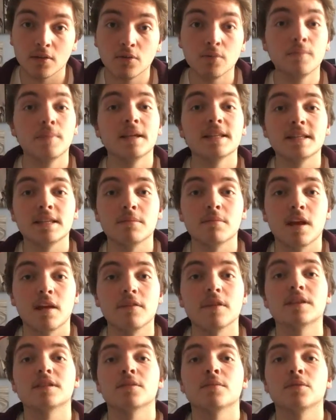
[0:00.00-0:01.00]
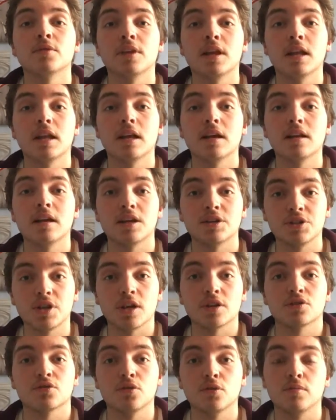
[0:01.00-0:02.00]
compatible avec ce modèle-là, la
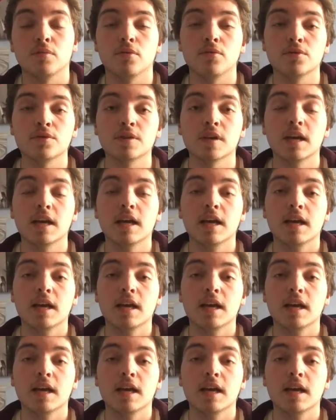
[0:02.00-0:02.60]
charge de plus.